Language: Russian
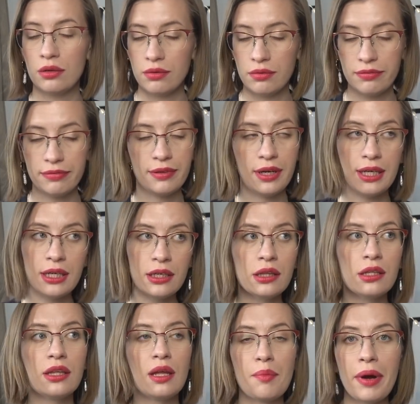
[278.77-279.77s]
В
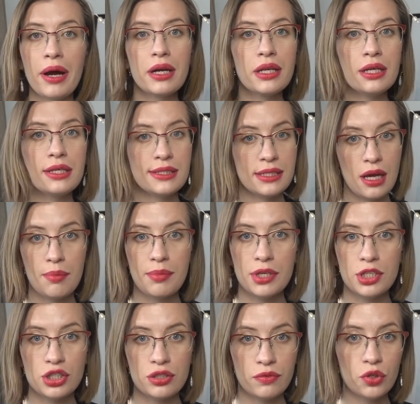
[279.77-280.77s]
каких-то домах нельзя
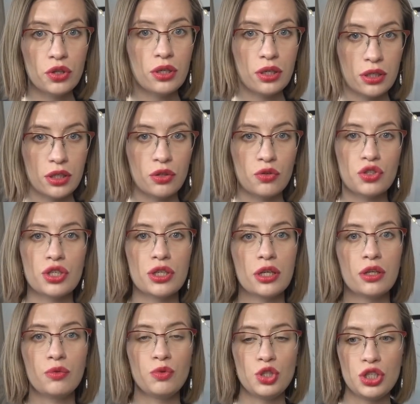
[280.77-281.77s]
иметь животное, это тоже
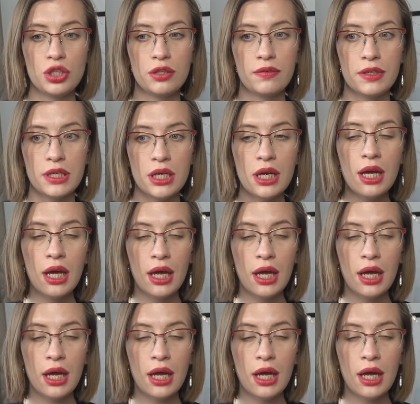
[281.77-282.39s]
надо учитывать.